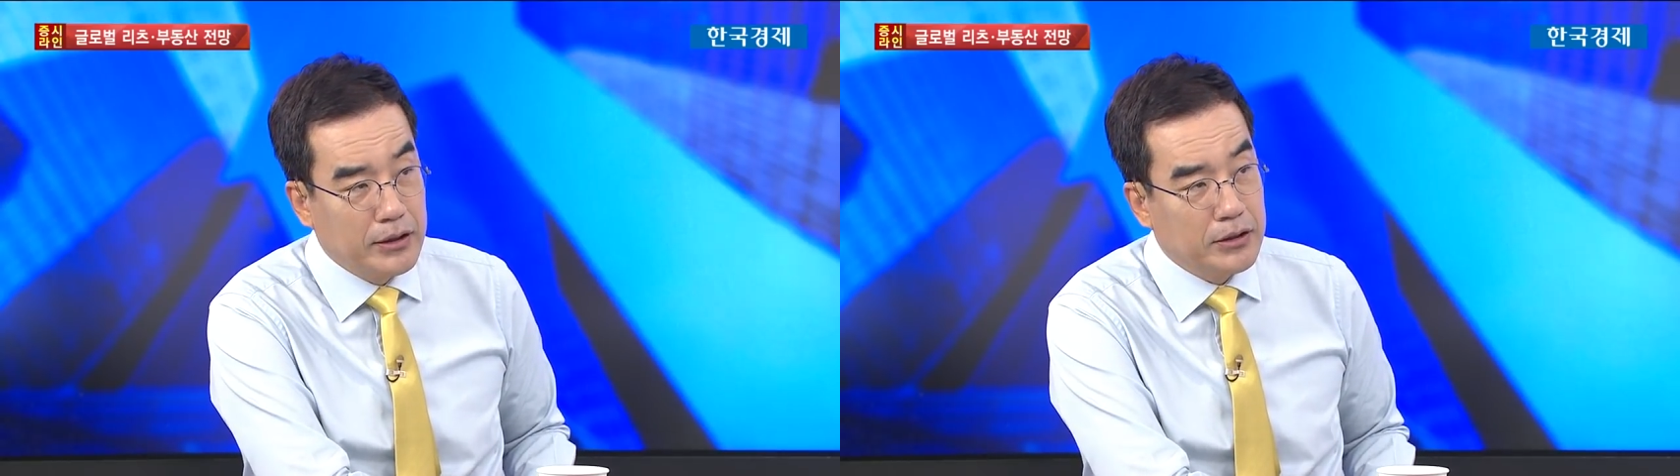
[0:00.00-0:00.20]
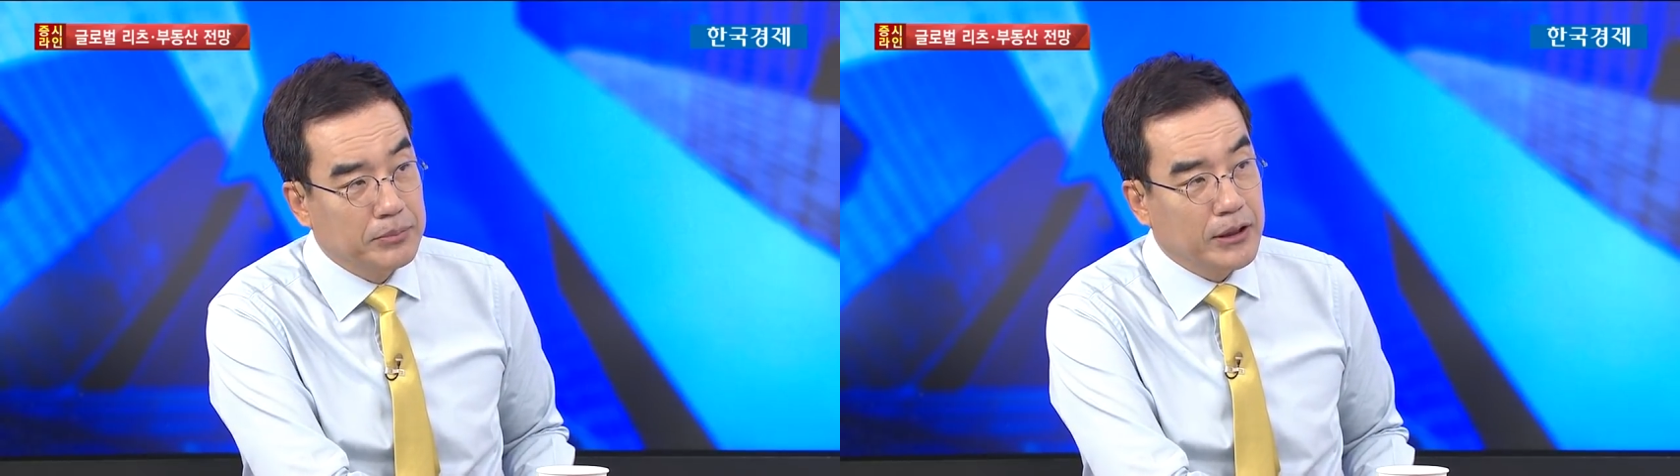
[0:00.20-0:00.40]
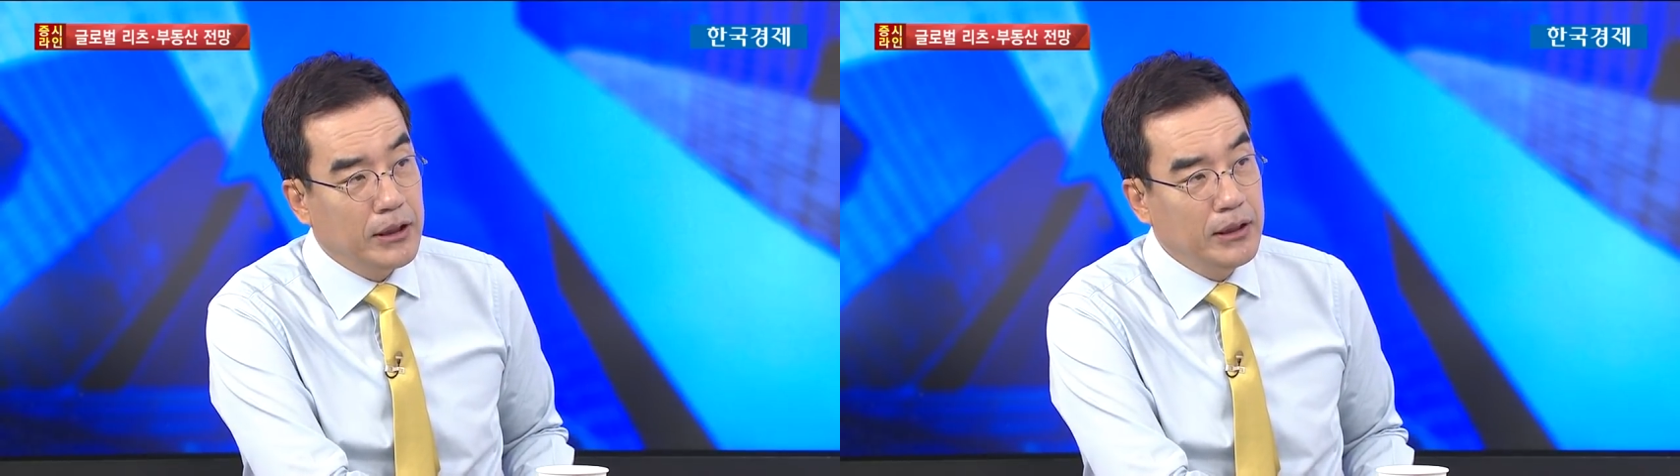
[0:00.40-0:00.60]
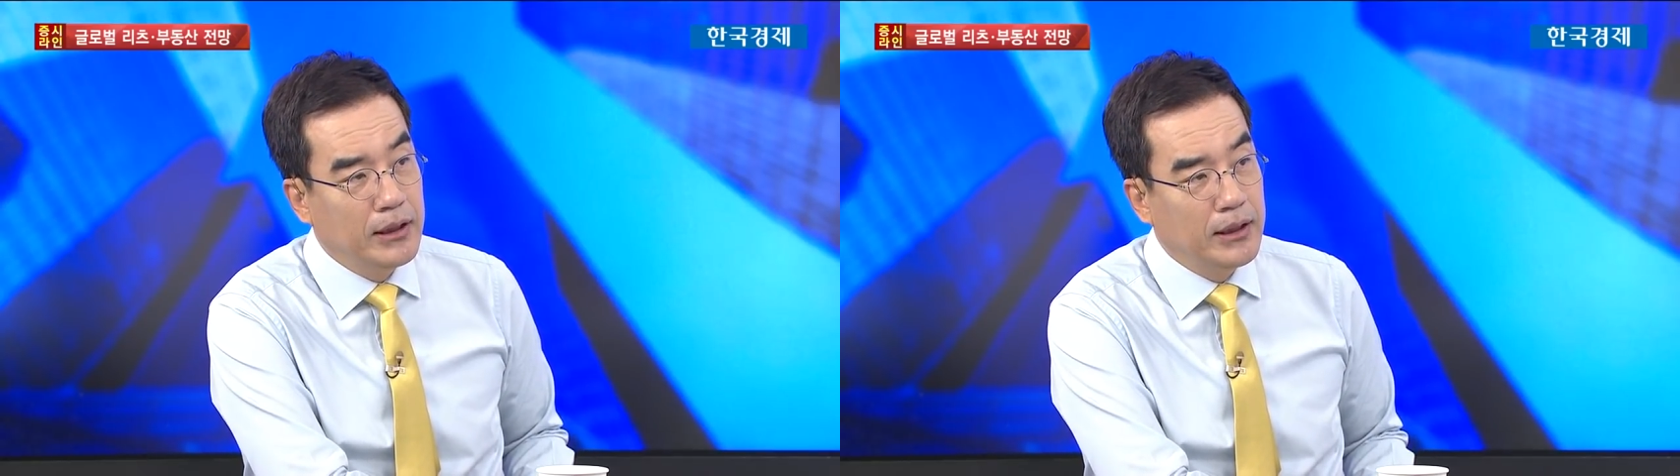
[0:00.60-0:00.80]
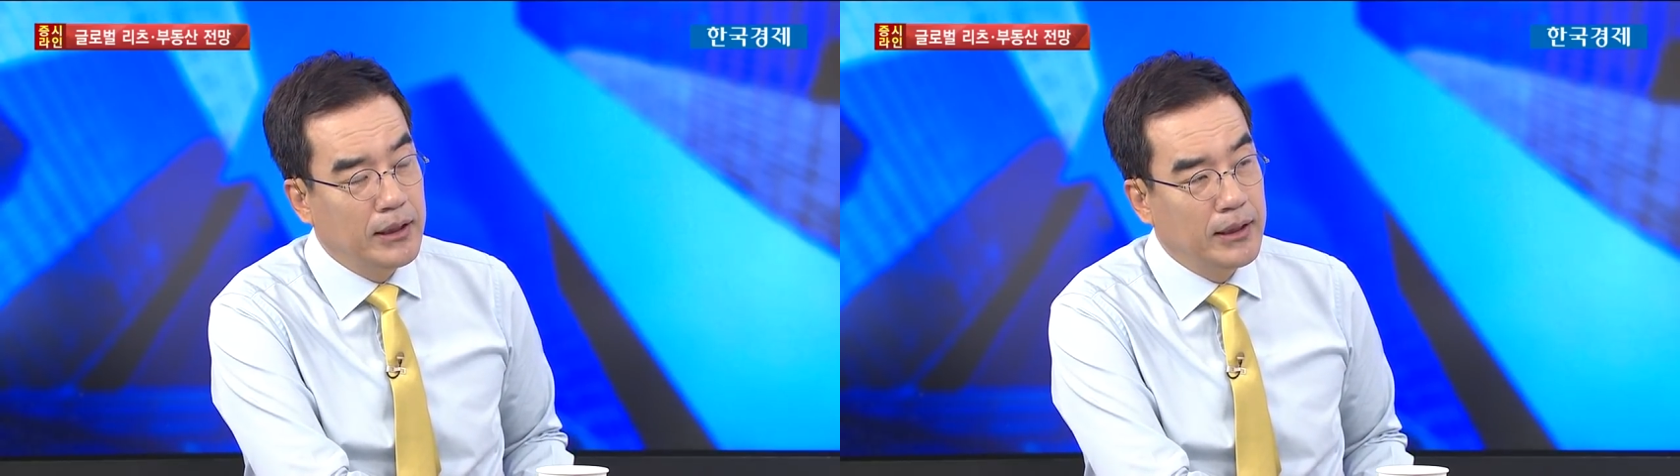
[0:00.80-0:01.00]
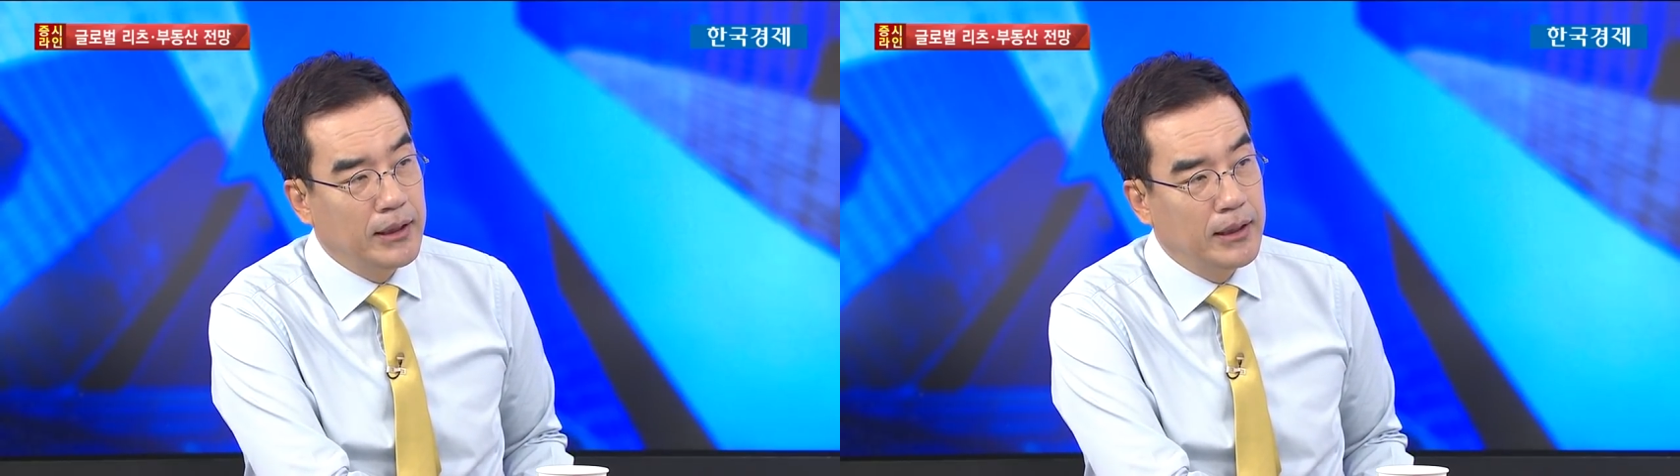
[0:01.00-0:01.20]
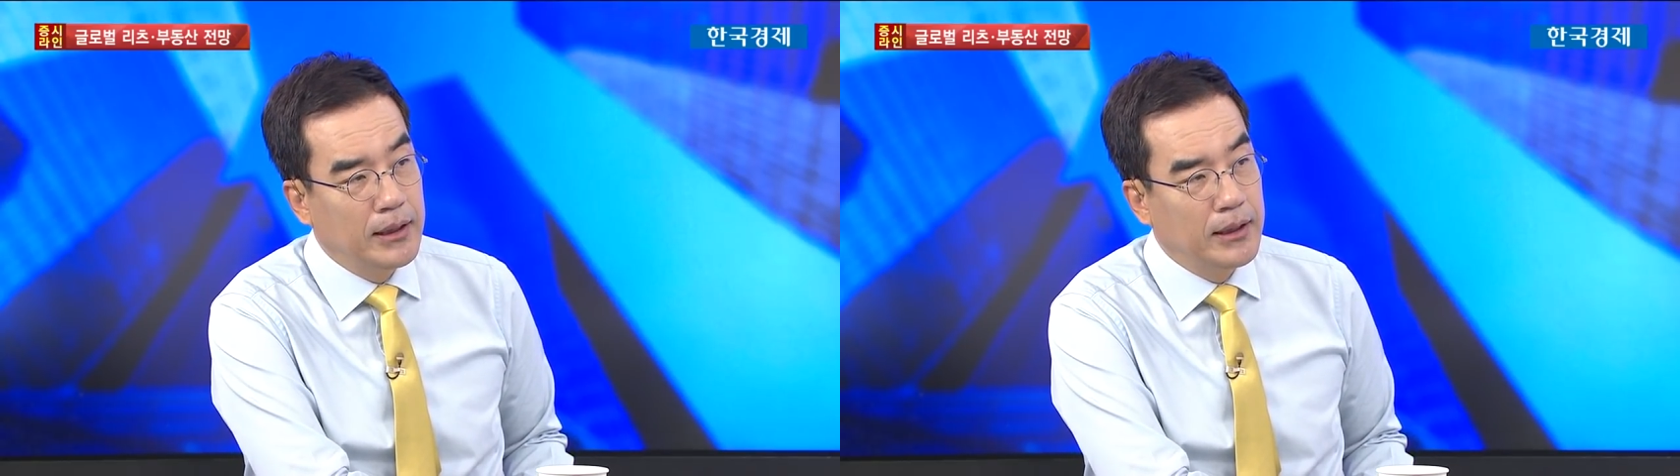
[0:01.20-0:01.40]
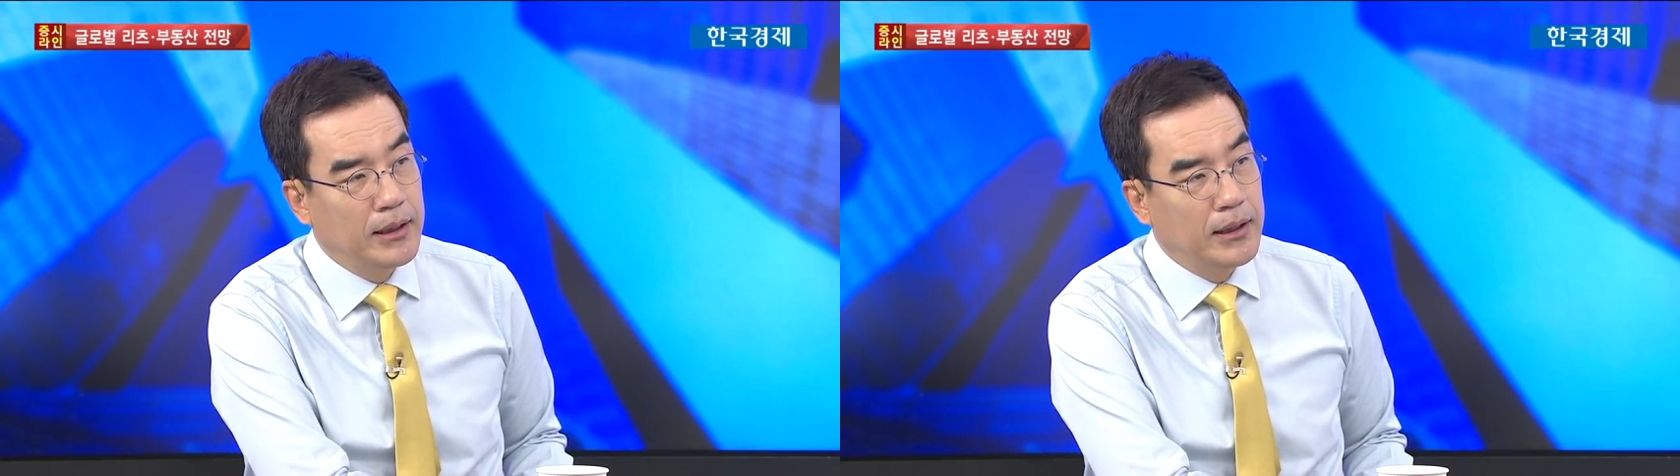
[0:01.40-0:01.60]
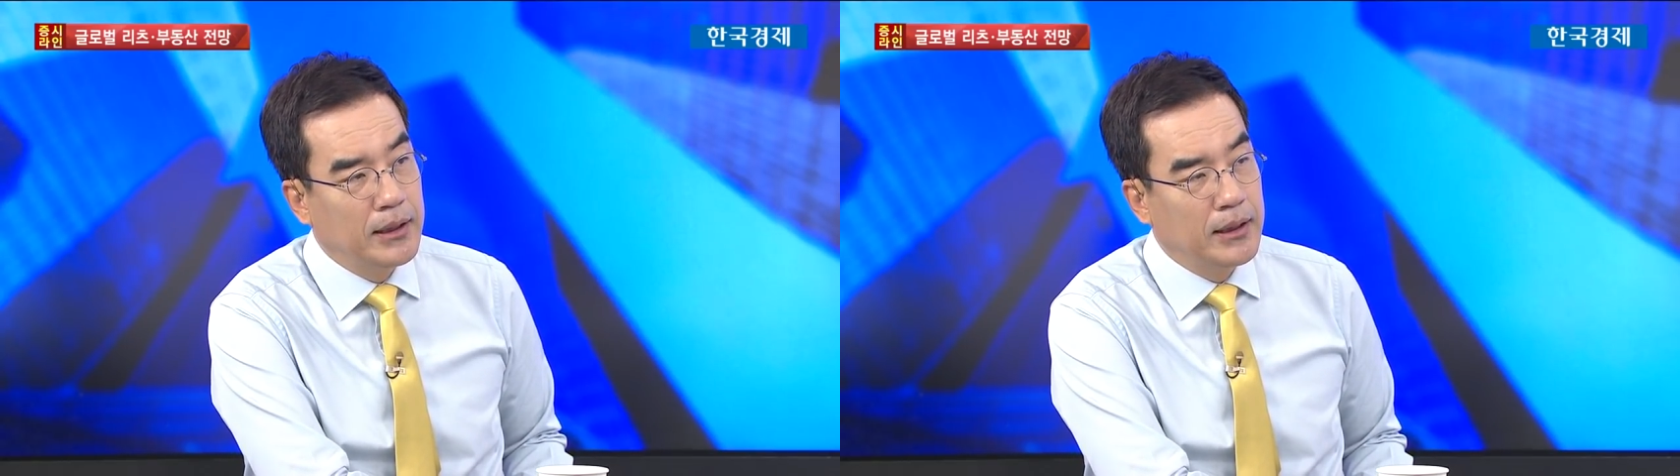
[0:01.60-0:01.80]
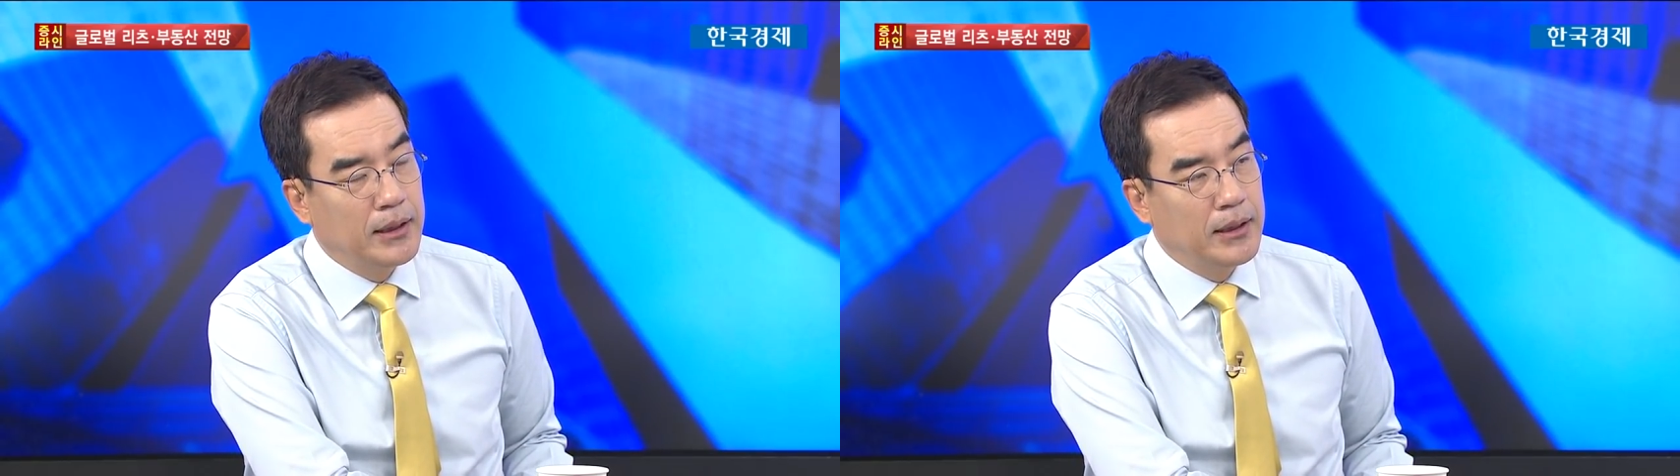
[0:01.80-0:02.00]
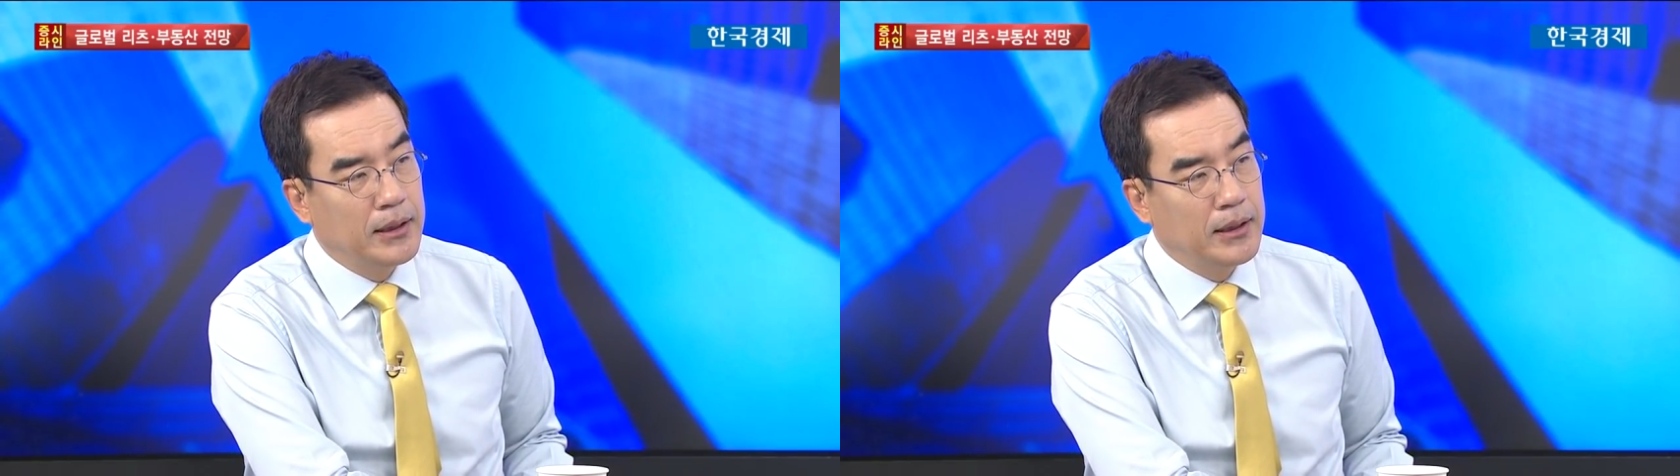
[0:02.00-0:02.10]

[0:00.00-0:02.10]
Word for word: 리츠입니까? 어, 원래 리츠